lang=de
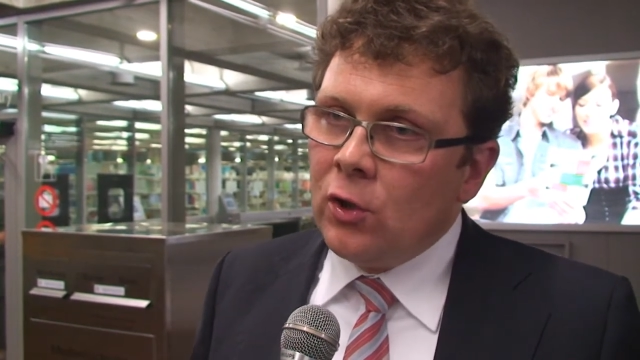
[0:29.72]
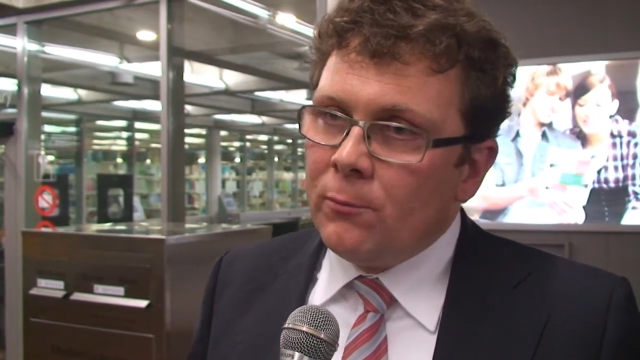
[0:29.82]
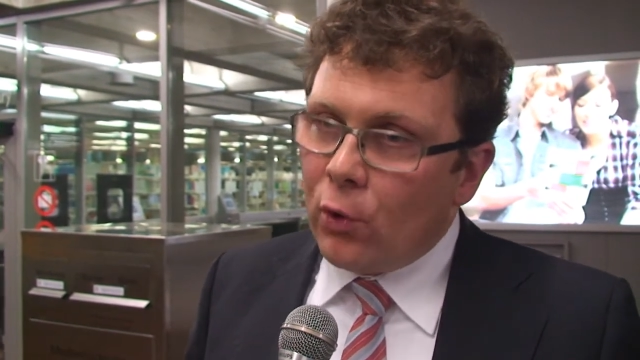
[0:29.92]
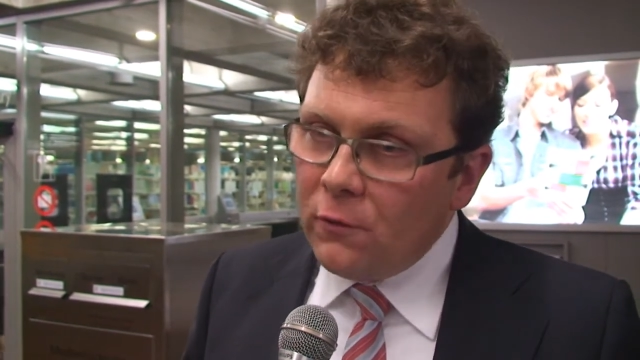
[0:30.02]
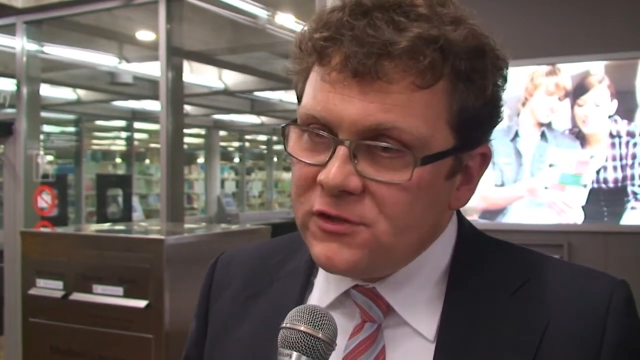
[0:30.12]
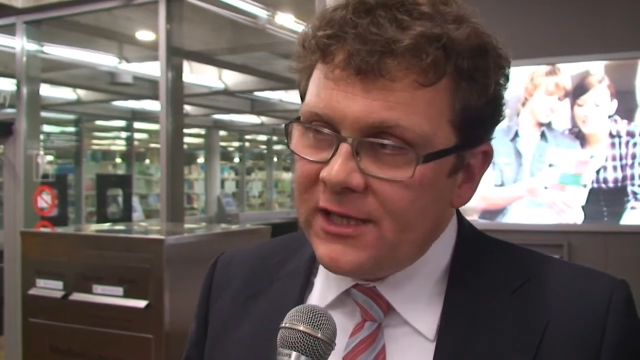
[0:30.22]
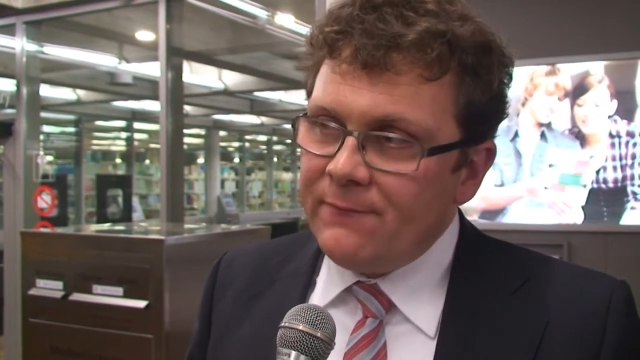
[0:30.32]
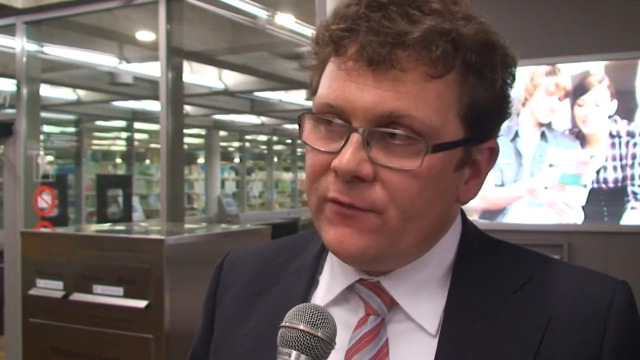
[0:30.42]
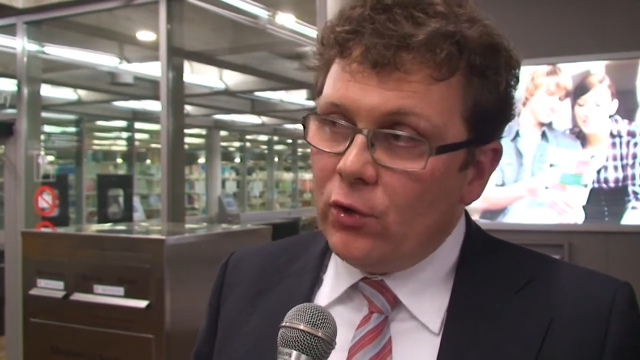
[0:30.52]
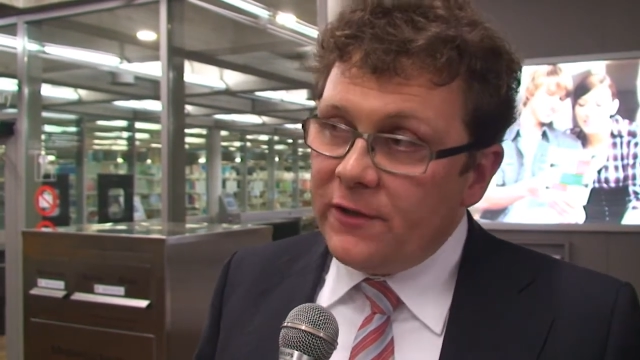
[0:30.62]

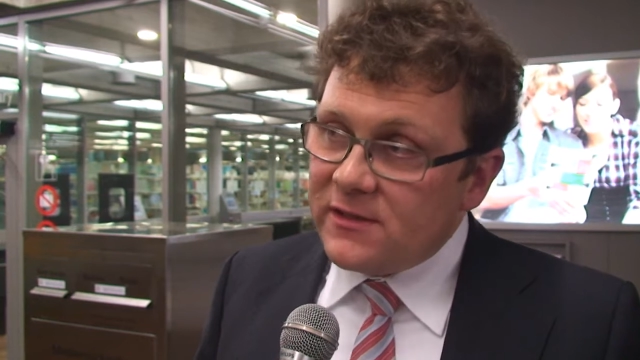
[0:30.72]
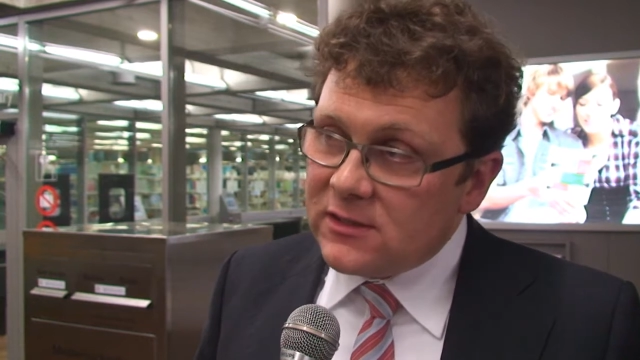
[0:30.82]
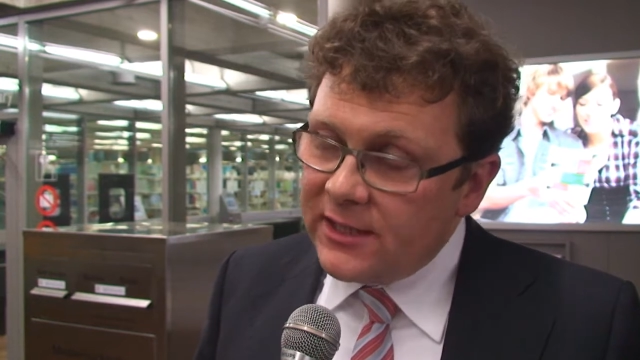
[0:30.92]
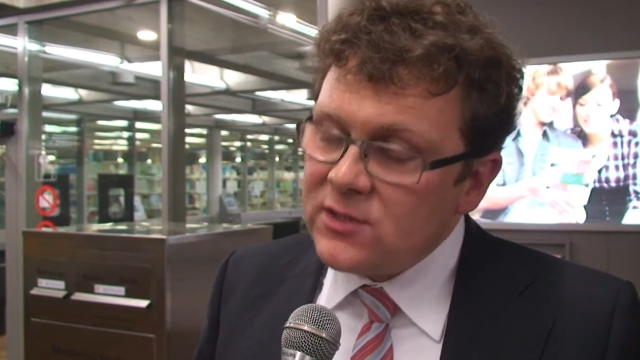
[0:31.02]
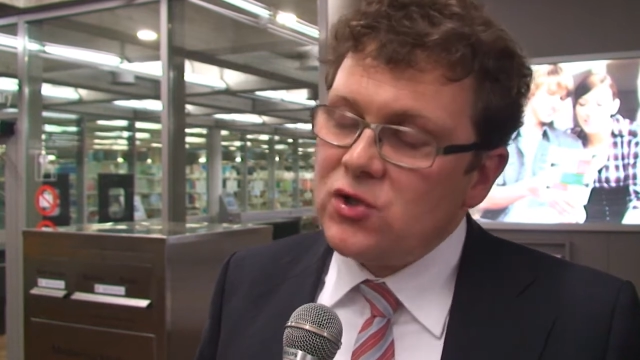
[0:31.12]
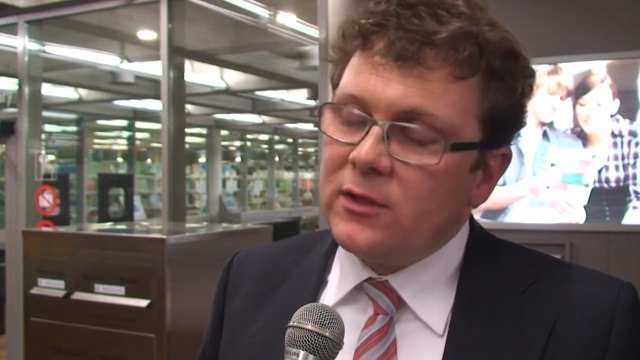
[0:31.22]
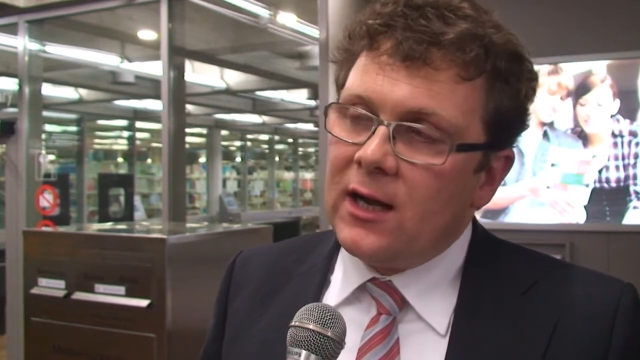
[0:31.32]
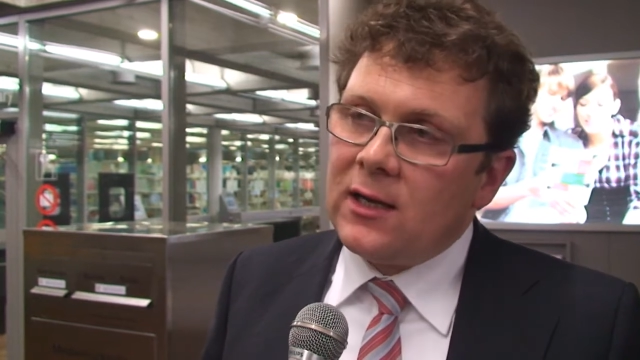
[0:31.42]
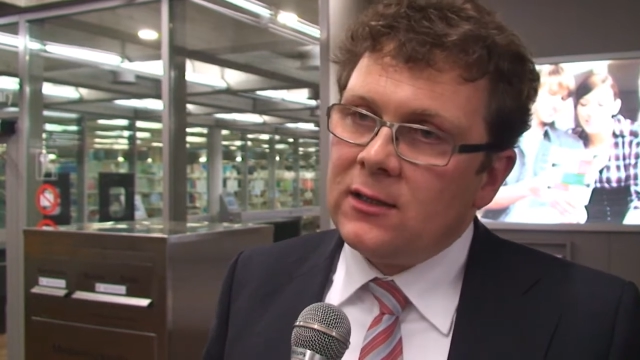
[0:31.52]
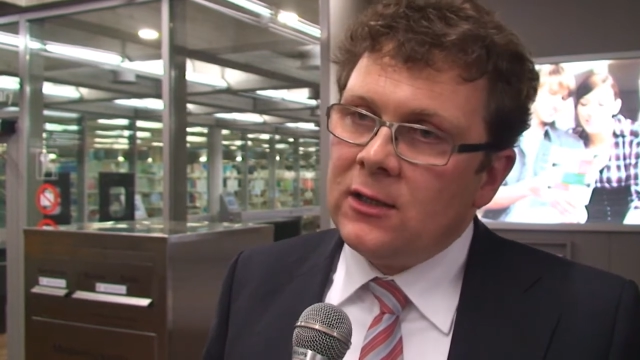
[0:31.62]
Berufsleben wie Universität
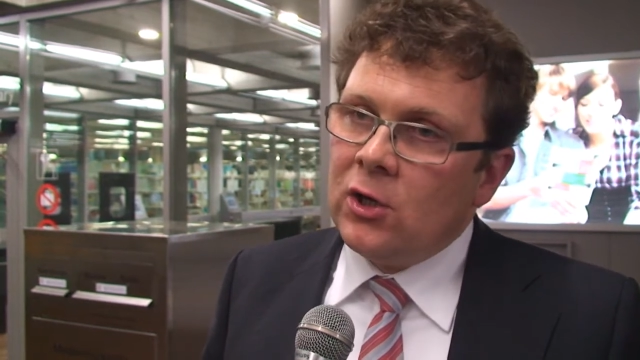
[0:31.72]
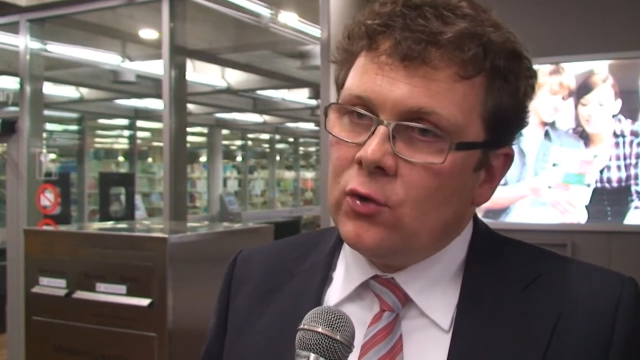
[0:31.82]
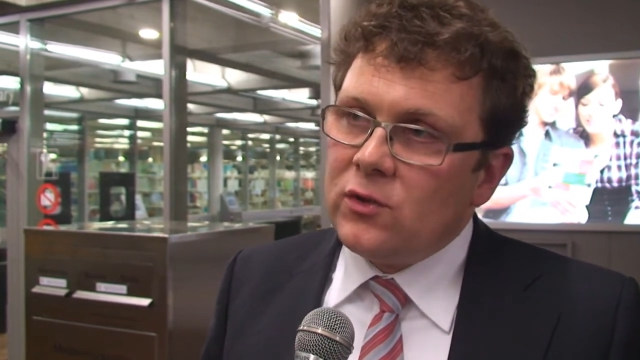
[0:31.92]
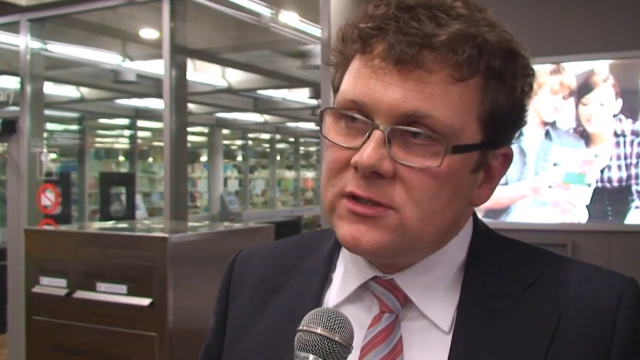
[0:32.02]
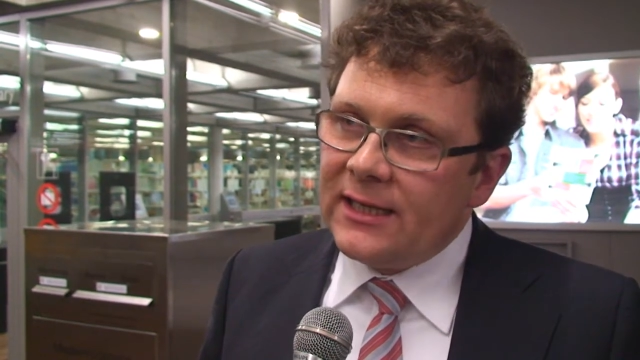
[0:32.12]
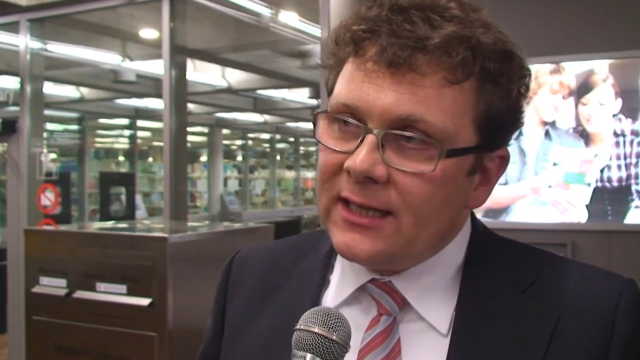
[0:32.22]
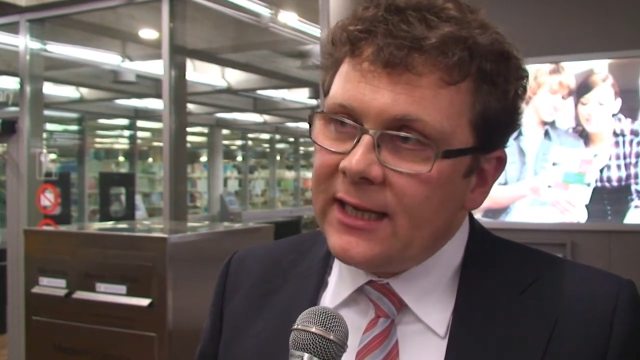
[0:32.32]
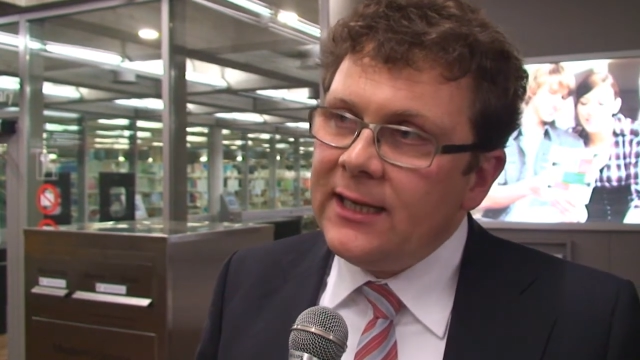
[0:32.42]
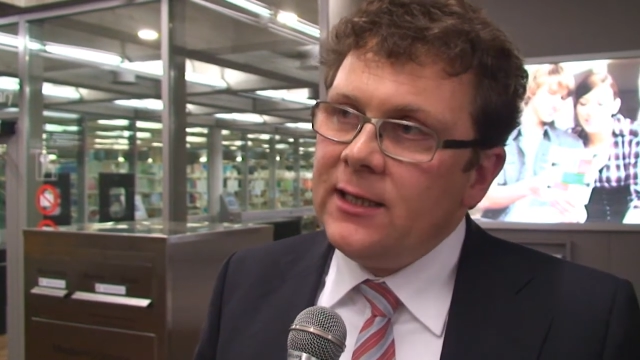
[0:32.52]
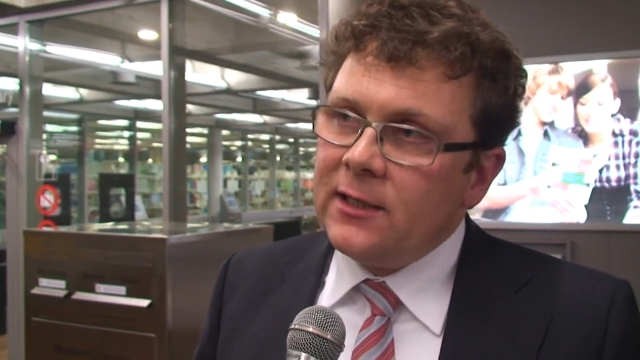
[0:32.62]
sogar nur sehr
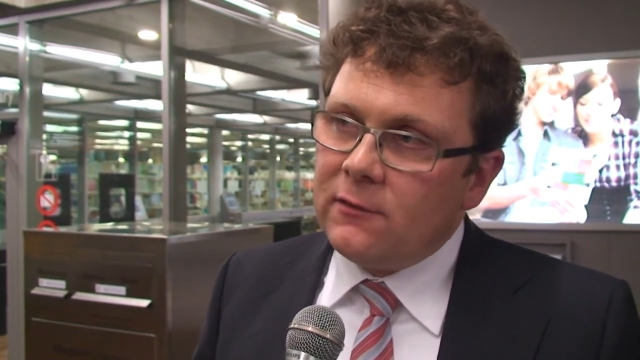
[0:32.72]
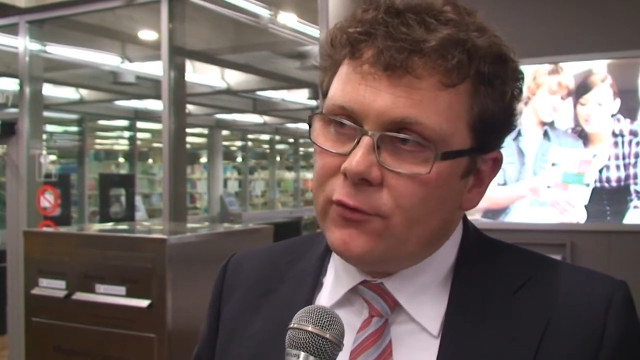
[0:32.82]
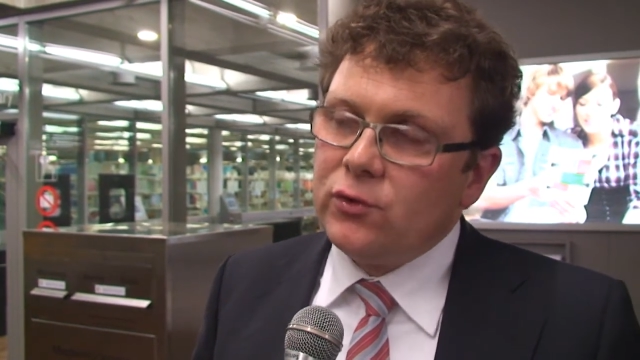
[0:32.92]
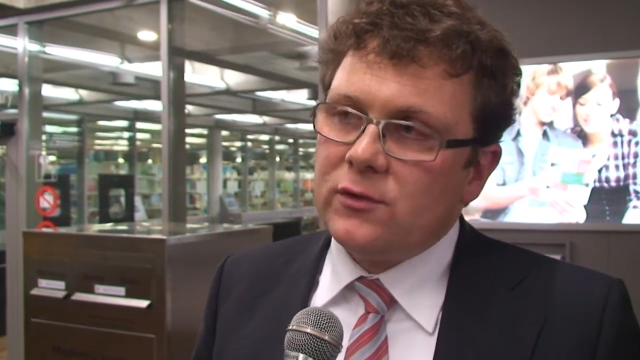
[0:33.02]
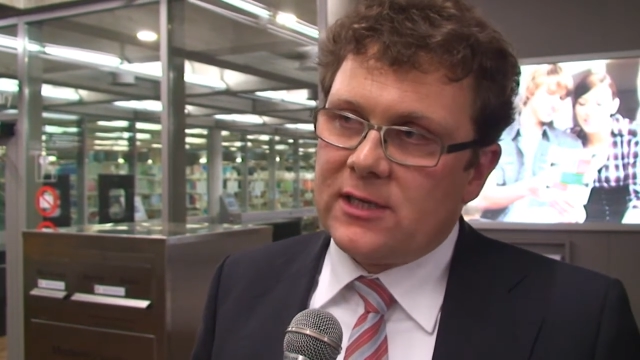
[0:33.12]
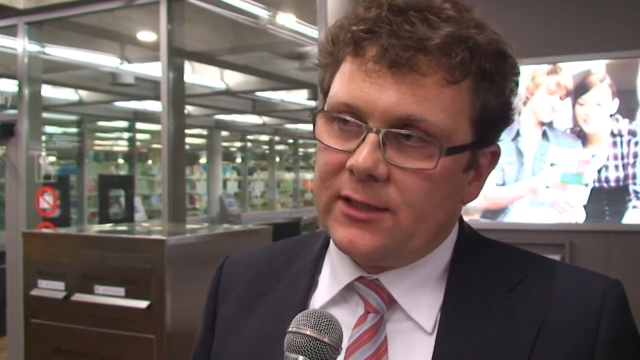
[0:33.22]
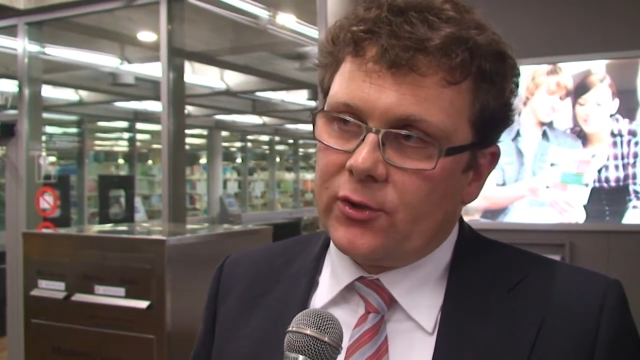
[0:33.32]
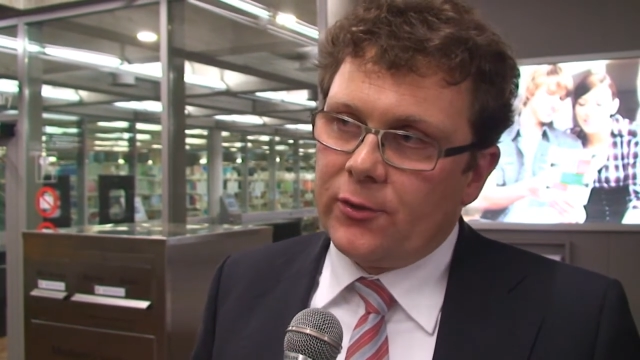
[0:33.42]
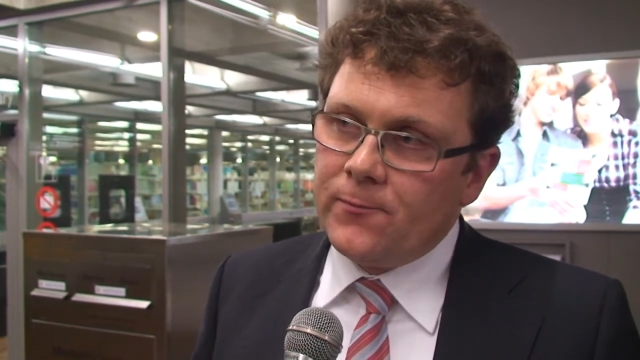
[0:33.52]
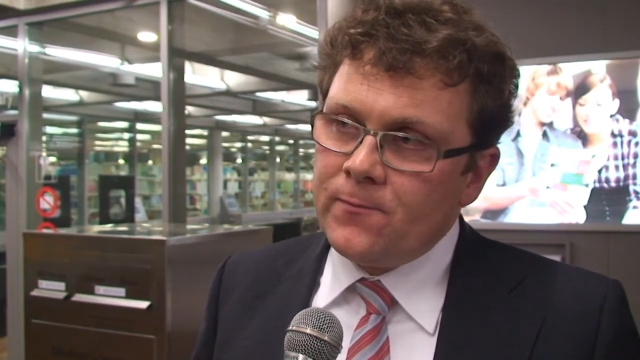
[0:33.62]
gering in ihrer Wirkung sein
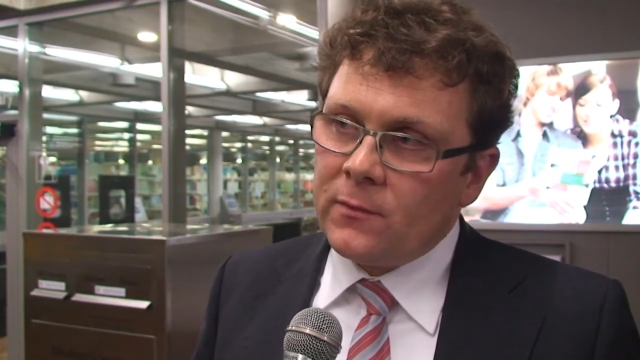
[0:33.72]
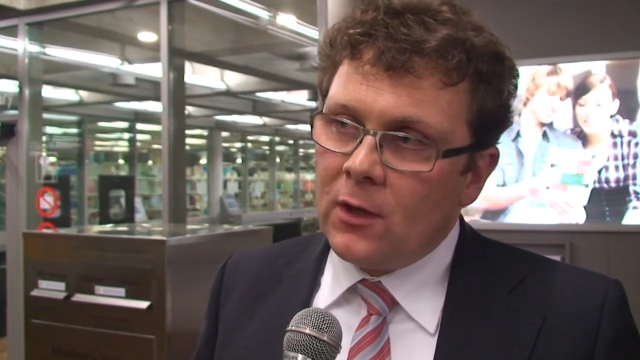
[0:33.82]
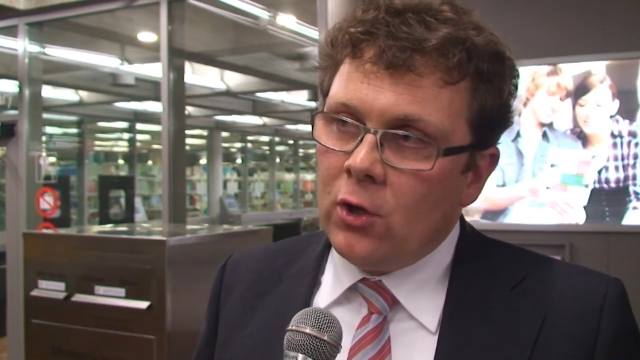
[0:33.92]
können.